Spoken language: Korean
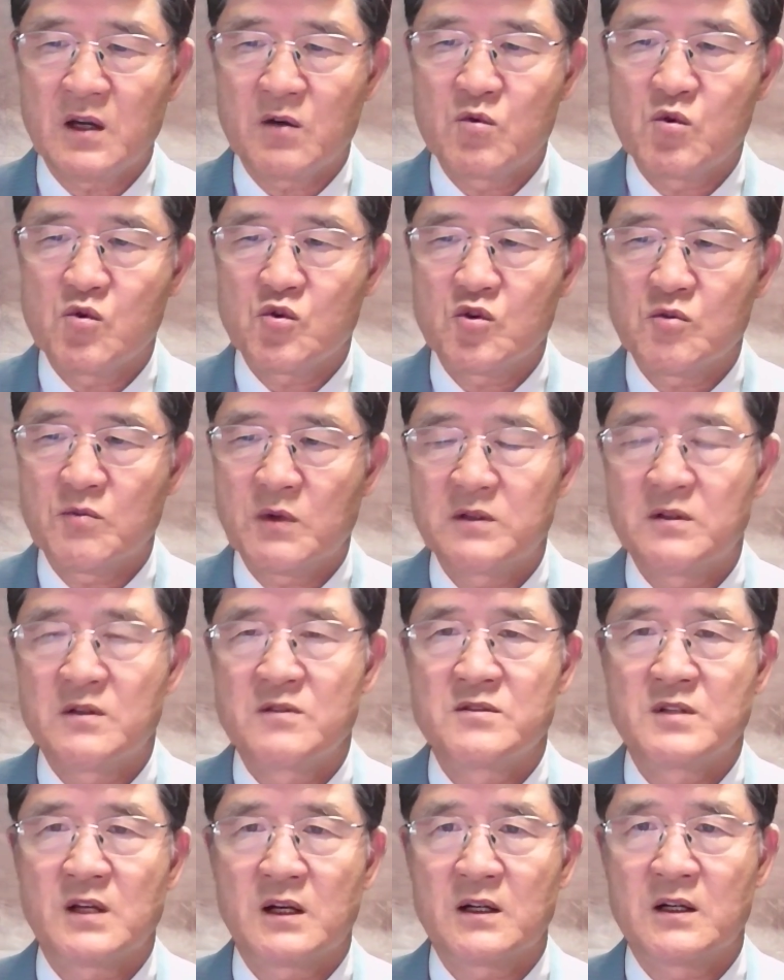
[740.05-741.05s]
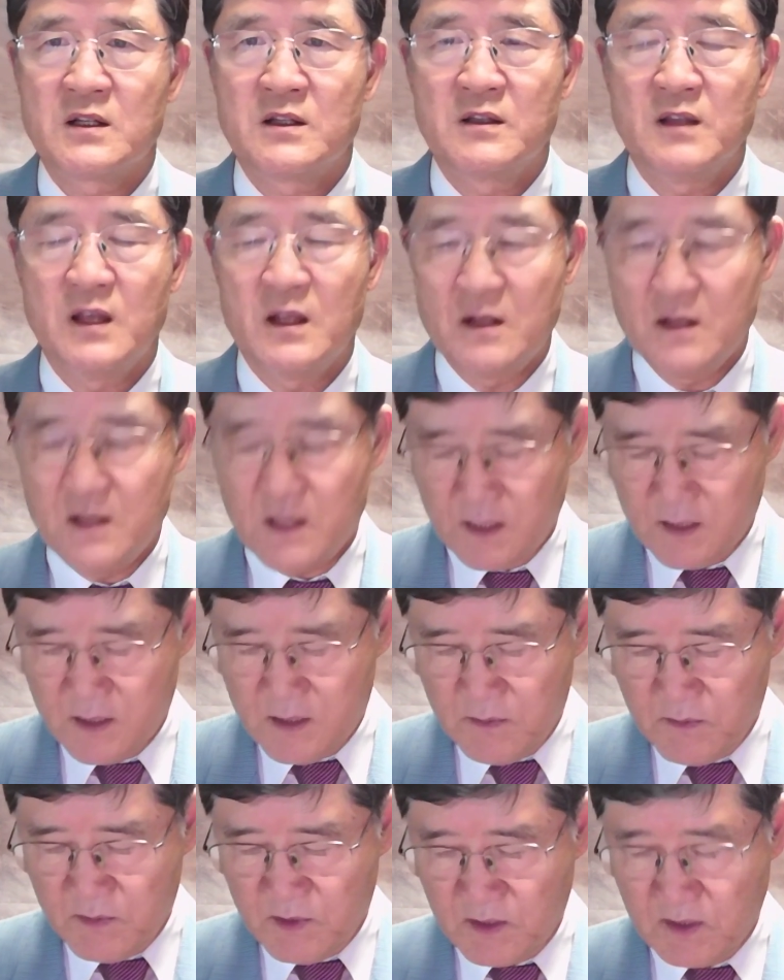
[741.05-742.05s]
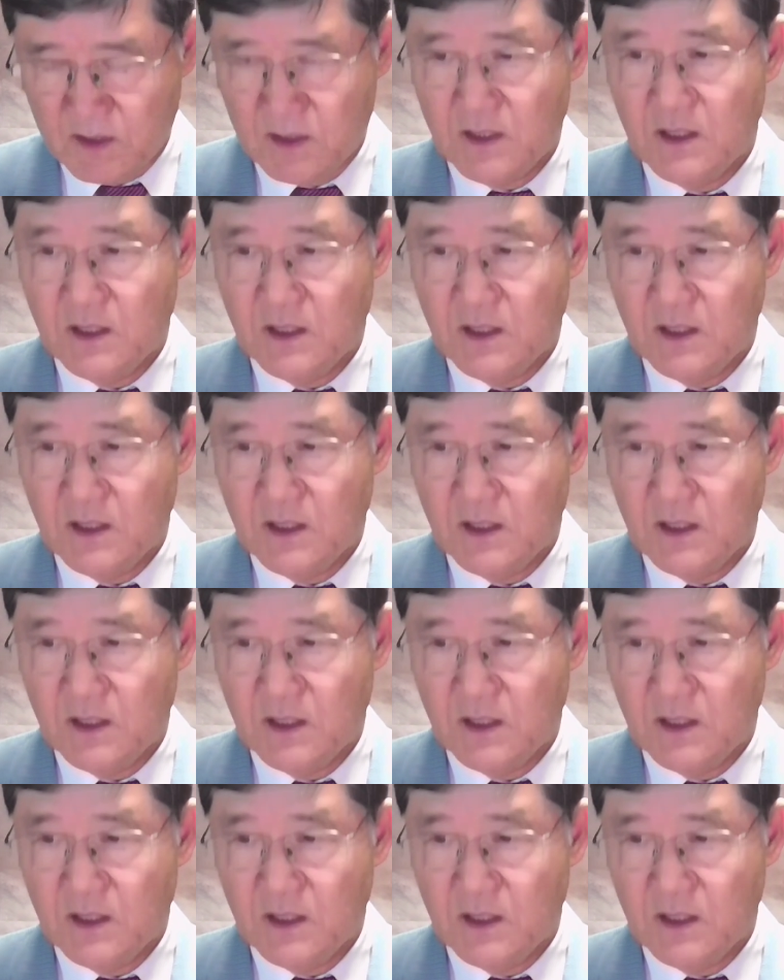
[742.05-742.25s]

국고 맡은 장관인 엘리야김이